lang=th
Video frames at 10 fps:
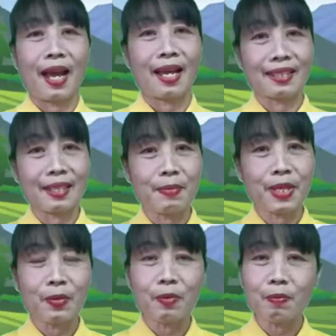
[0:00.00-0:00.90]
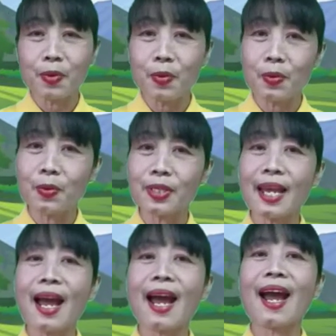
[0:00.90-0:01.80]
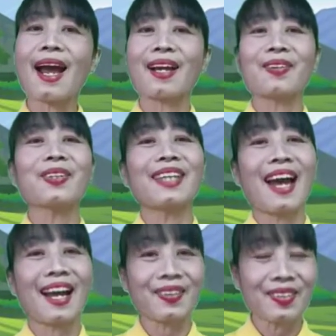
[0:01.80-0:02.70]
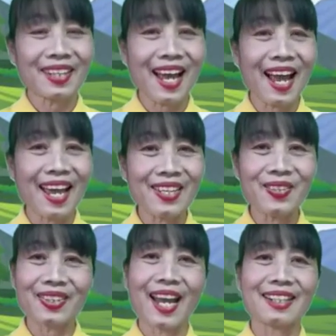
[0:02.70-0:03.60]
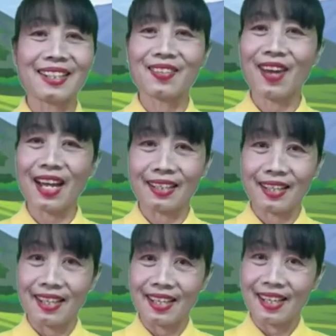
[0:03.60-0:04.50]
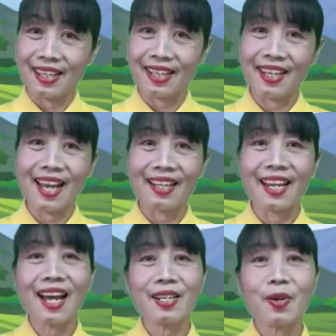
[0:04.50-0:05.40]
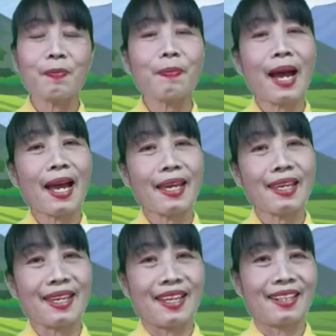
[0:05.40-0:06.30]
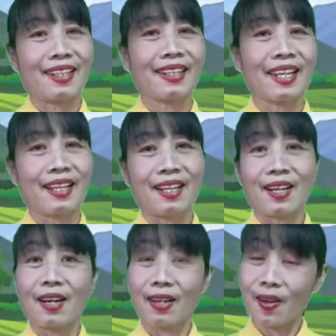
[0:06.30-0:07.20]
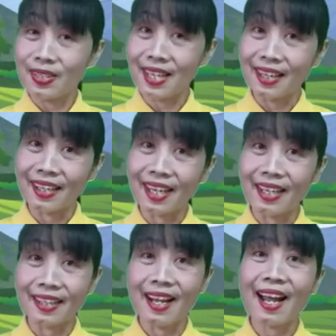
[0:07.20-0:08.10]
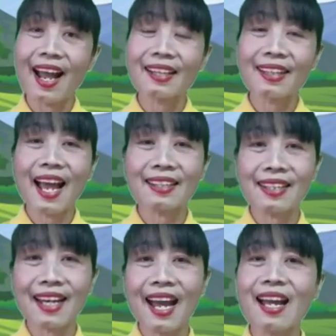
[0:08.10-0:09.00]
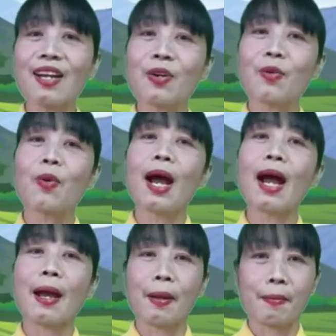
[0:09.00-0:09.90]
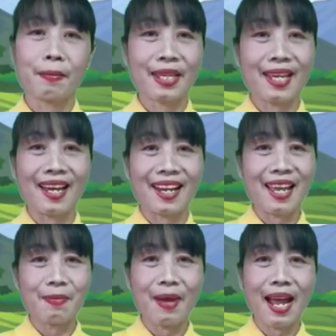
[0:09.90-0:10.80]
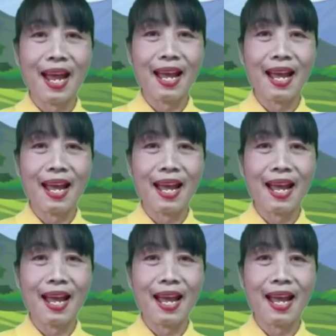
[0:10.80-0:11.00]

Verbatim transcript: อาจจะมีคุณปู่คุณย่าคุณตาคุณยายอยู่ต่างจังหวัด ขณะนั่งรถไป เด็กๆ ลองสังเกตข้างๆ ทางสิคะว่ามีอะไรบ้า